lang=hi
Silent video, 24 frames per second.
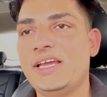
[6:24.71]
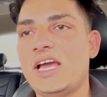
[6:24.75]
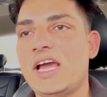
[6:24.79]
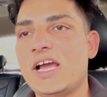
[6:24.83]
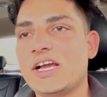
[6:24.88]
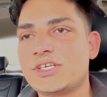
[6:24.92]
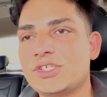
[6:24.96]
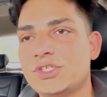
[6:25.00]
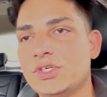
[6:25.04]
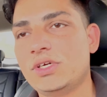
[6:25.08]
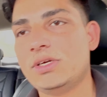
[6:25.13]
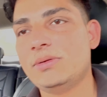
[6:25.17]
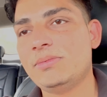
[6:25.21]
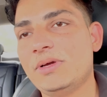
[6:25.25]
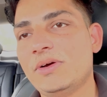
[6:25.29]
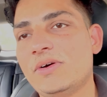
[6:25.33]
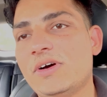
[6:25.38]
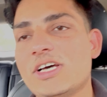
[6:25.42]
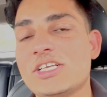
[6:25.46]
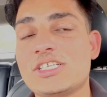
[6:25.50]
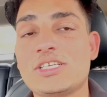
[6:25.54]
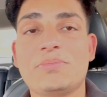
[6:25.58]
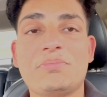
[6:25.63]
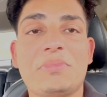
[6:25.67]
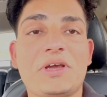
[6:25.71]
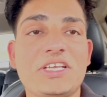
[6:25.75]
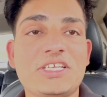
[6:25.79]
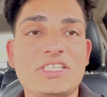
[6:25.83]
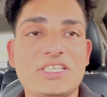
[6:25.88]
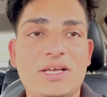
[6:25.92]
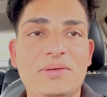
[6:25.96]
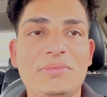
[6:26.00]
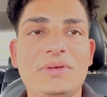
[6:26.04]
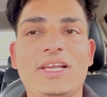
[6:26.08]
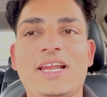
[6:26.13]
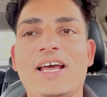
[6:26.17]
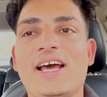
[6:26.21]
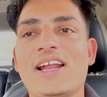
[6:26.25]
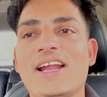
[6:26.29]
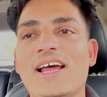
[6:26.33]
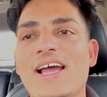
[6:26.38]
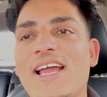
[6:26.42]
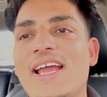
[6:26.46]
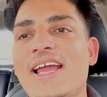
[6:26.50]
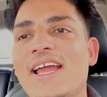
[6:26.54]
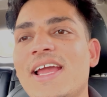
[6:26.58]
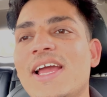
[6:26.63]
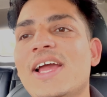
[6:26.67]
एक्चुअल में वहाँ से पैसा भी लाना
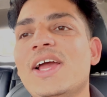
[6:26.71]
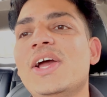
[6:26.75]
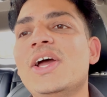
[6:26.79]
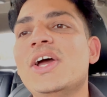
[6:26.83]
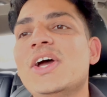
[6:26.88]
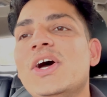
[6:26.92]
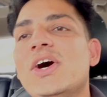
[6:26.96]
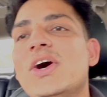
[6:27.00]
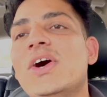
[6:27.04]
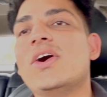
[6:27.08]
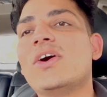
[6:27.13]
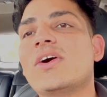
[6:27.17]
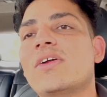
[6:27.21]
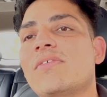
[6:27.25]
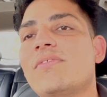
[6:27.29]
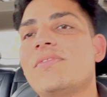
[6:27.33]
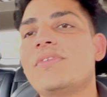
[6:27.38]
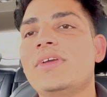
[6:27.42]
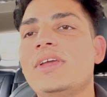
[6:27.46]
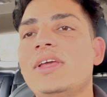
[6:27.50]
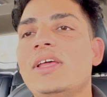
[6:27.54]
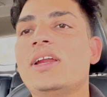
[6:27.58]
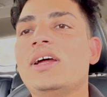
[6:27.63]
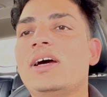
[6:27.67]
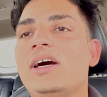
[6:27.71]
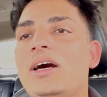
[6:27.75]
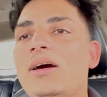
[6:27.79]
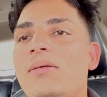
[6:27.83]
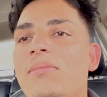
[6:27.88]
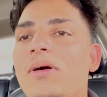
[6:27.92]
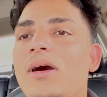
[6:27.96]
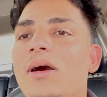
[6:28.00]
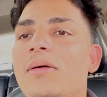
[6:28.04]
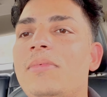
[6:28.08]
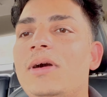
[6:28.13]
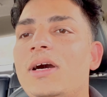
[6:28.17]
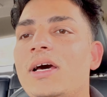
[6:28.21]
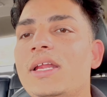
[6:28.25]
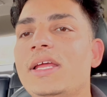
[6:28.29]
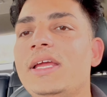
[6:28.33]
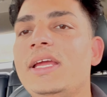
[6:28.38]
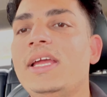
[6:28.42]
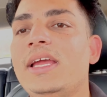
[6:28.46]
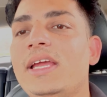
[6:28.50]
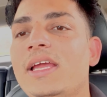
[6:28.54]
है और फिर हम हमारे